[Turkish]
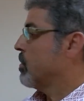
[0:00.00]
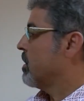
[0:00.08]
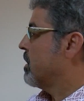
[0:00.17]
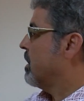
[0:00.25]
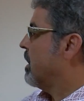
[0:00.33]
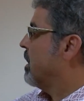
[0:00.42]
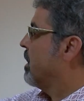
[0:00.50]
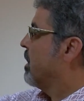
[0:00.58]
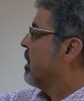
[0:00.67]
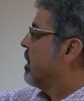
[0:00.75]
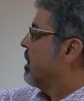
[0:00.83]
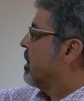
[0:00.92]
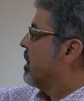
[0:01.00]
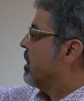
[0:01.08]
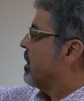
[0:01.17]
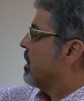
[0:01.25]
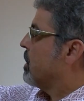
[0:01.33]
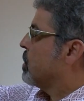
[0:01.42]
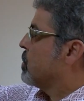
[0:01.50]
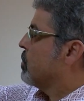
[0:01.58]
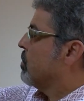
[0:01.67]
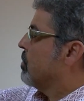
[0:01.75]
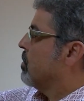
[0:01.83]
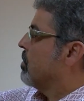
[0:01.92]
Burada da e,
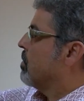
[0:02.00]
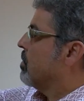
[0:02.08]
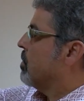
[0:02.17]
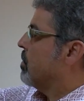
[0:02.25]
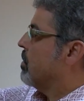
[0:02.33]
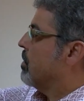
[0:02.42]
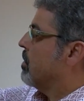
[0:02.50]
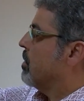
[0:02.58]
şu e,